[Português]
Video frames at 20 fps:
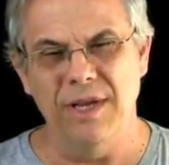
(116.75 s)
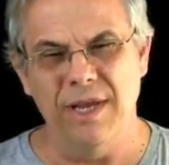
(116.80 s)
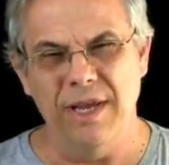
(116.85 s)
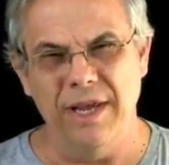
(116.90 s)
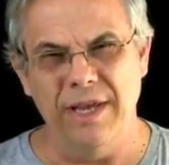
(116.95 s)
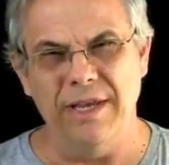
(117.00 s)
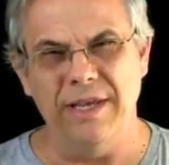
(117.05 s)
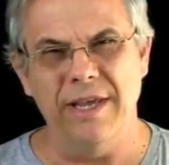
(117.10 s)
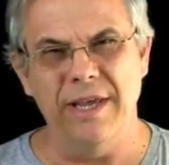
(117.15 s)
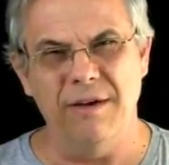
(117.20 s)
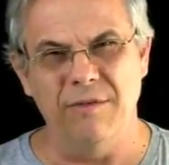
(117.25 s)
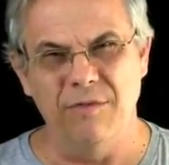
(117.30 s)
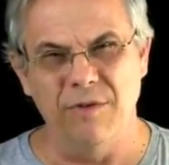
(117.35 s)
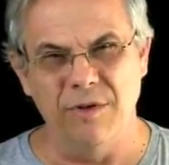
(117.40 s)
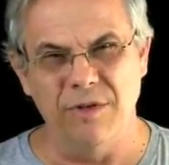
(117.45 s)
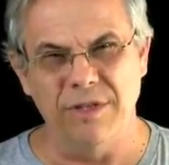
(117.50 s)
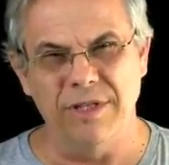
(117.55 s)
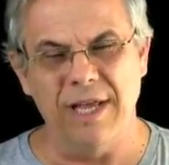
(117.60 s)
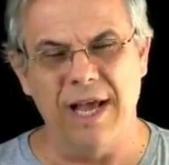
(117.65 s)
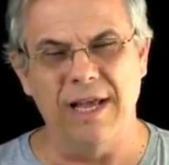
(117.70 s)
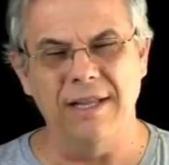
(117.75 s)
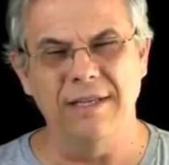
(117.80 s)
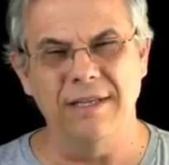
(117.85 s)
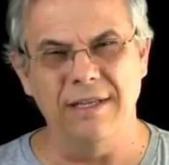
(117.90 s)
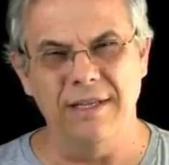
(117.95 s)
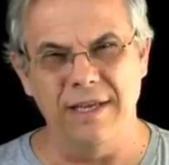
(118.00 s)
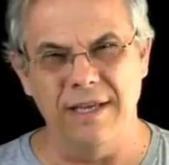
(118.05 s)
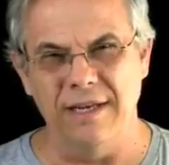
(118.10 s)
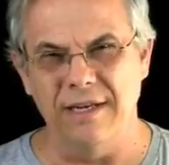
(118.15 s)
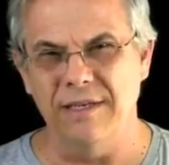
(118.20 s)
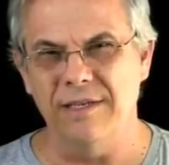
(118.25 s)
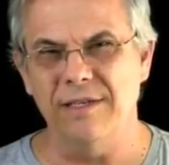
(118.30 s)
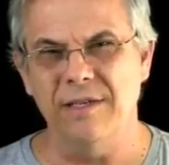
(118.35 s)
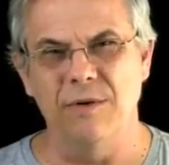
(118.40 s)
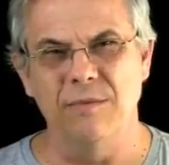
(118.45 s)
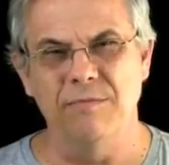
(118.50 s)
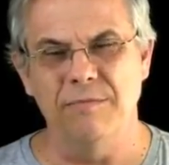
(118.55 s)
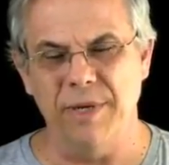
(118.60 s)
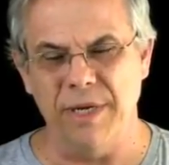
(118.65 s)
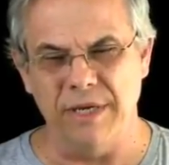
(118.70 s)
em que a vontade dele
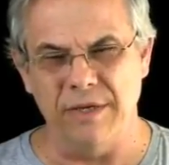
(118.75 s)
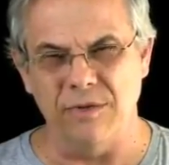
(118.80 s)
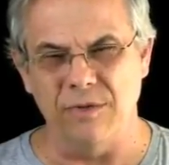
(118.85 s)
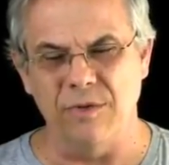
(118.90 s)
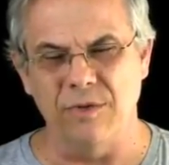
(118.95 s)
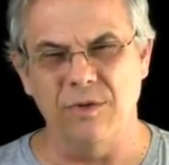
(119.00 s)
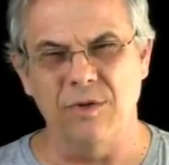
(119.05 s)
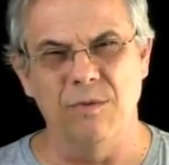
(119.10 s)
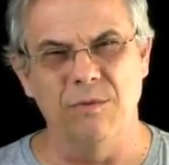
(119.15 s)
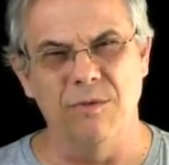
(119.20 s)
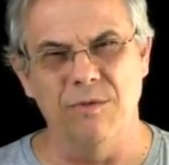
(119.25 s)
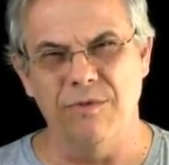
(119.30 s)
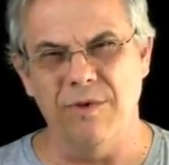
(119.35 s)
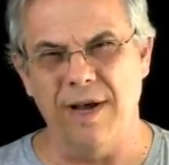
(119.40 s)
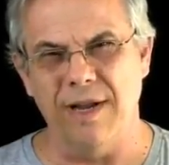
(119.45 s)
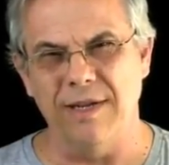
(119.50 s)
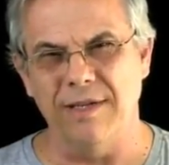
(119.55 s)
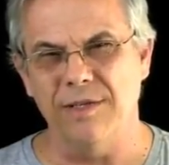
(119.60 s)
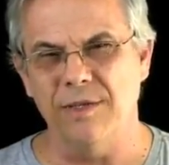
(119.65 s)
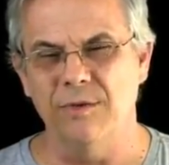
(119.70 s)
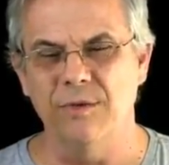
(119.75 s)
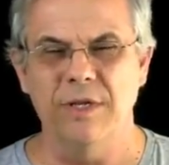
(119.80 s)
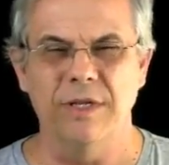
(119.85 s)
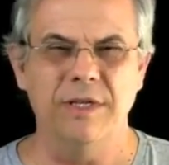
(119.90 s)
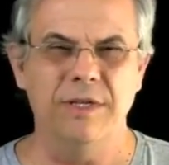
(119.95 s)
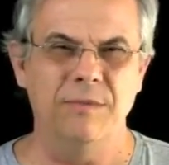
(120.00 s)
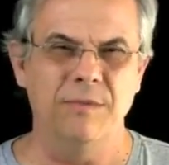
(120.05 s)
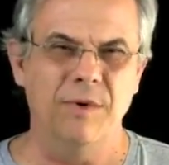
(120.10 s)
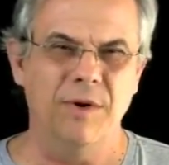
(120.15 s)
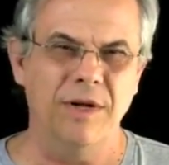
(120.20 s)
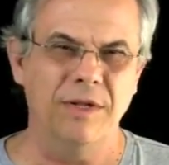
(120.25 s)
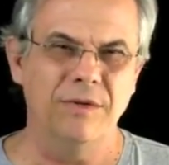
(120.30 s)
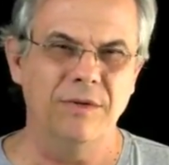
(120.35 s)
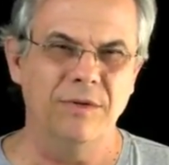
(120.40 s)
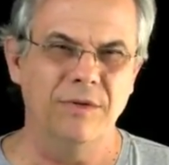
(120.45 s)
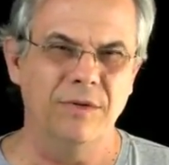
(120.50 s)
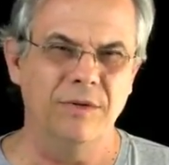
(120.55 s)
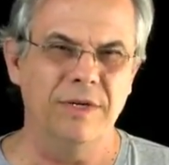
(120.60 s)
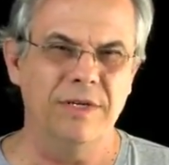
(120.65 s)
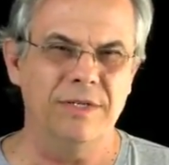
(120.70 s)
estão presos, como fala 2
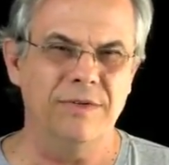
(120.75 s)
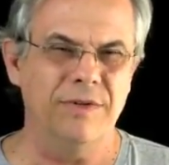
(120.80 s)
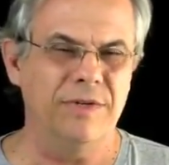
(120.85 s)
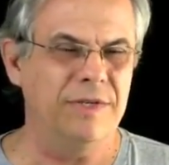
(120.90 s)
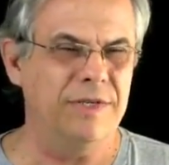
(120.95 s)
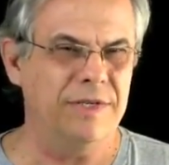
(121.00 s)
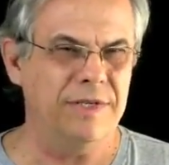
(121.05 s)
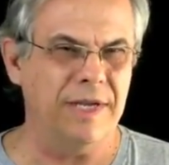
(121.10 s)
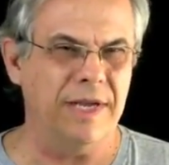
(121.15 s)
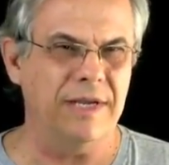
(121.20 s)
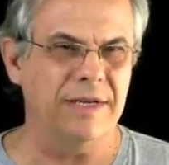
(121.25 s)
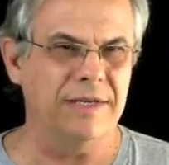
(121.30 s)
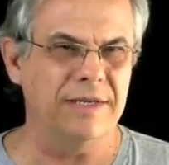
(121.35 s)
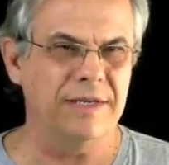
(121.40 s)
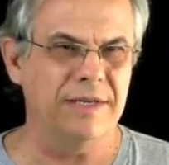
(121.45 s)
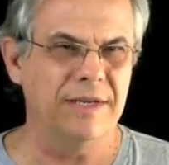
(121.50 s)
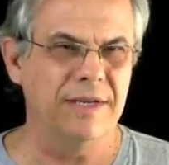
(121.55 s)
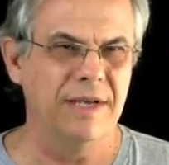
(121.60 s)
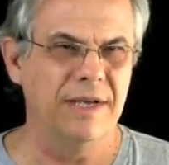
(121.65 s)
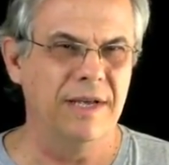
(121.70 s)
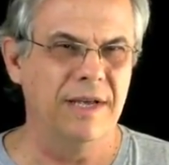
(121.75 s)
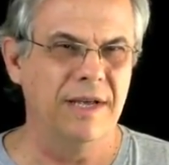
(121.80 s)
Timóteo 2,26.